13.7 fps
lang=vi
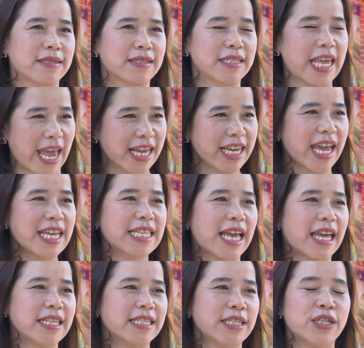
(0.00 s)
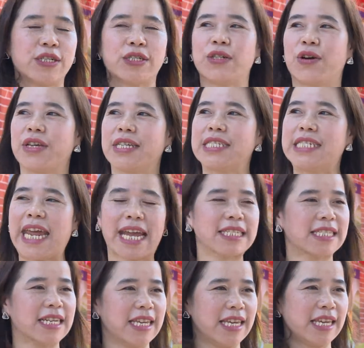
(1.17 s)
dán cái sách rồi trang
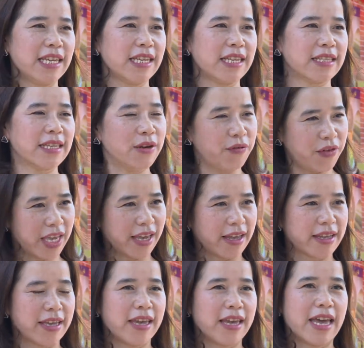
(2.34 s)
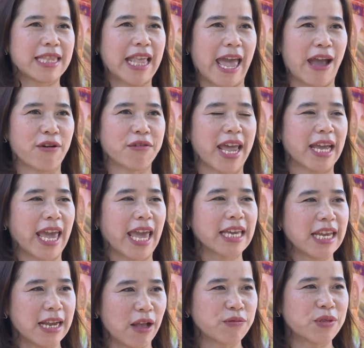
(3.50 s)
trí thư viện à, tạo ra các
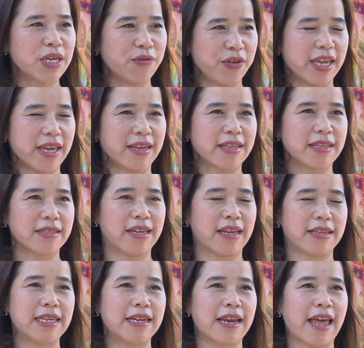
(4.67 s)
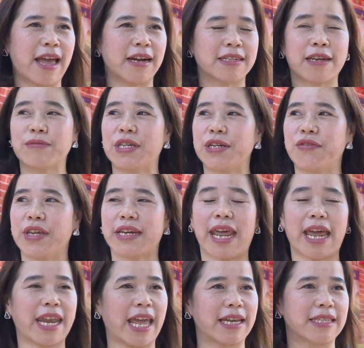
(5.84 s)
cái góc thư viện à, như là ở trong thư viện
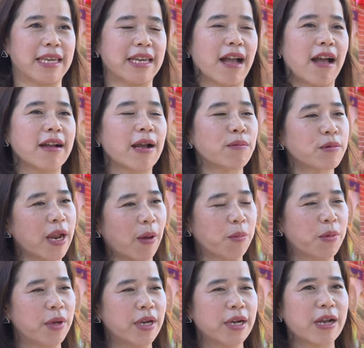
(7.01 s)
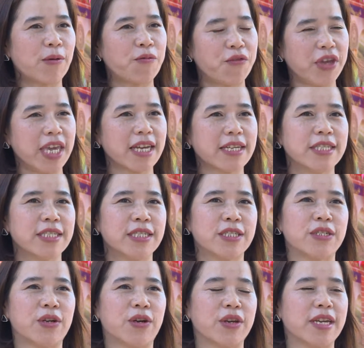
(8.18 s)
đa năng thì có góc đọc góc viết
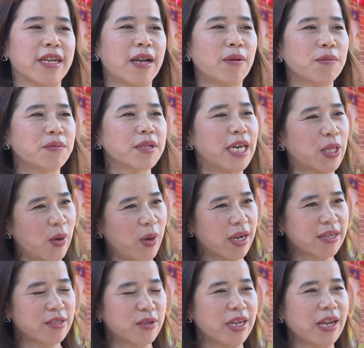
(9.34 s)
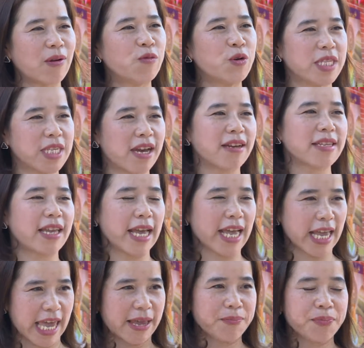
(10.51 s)
rồi góc nghệ thuật rồi góc vui chơi cho các
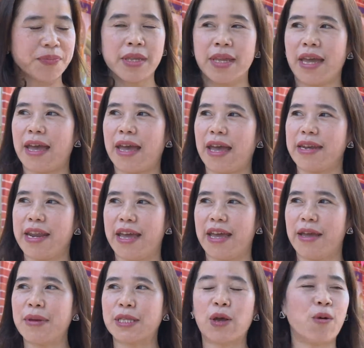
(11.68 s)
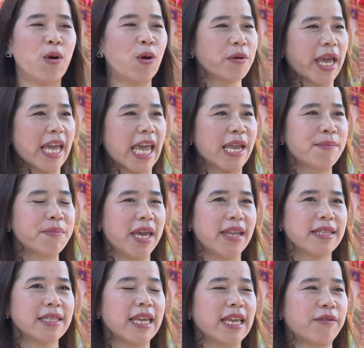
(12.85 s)
em à, để mà thu hút các em
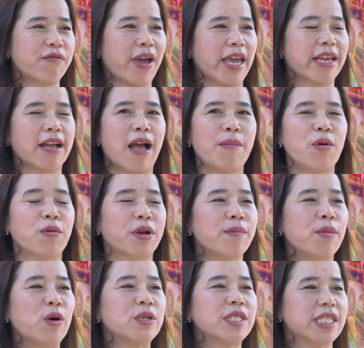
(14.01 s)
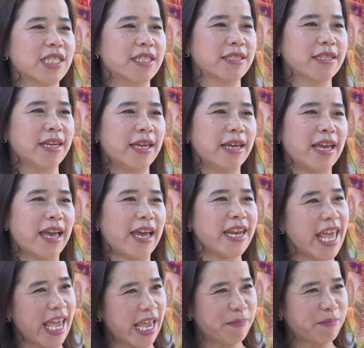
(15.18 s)
đến thì phải có một cái môi trường à,
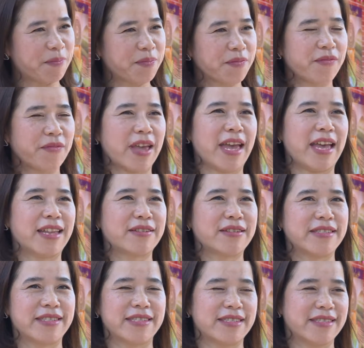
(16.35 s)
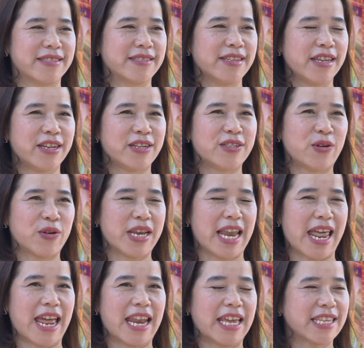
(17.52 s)
đẹp à, rồi
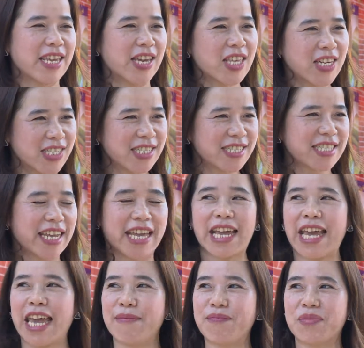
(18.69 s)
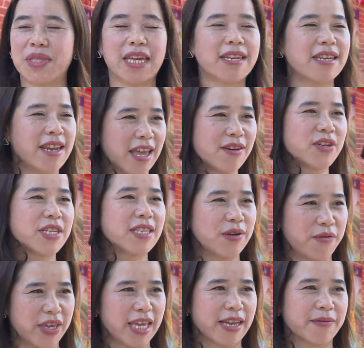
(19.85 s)
là là dễ thương để các em thích đến với thư
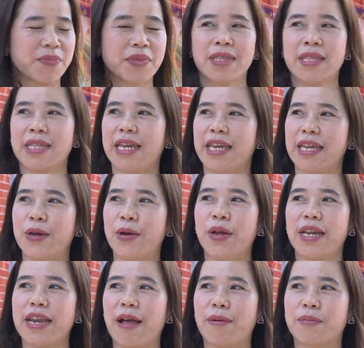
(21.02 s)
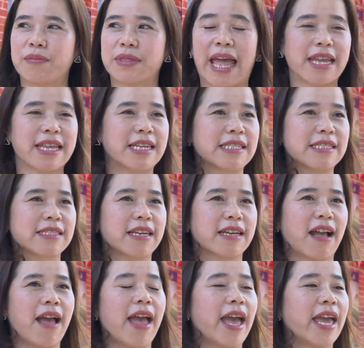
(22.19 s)
viện thì huy động tại nhà trường thì
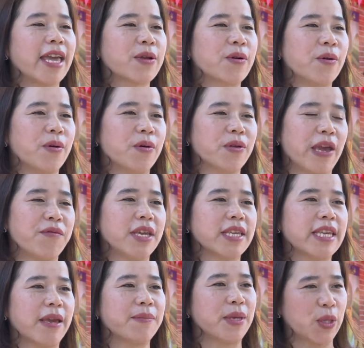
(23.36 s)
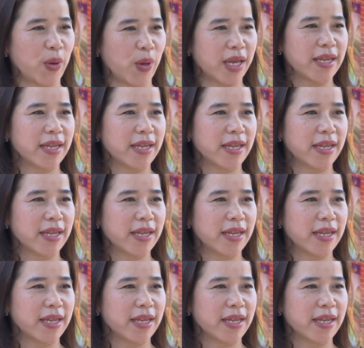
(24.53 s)
có hai cô giáo viên dạy mỹ thuật